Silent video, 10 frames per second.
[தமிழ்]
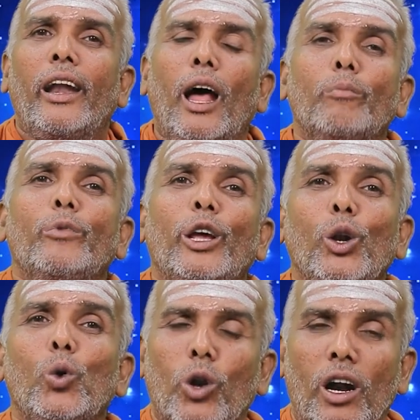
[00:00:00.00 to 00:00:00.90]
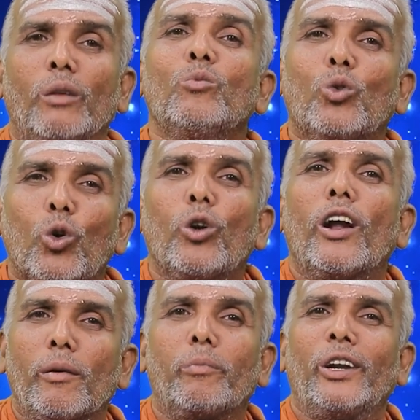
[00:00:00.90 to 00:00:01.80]
நாம் எல்லோராலும்
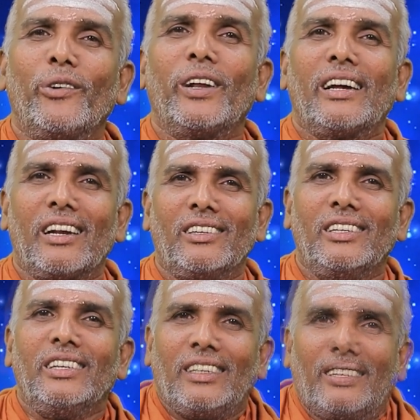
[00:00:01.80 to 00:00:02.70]
கொண்டாடப்பட்டு வருகிறது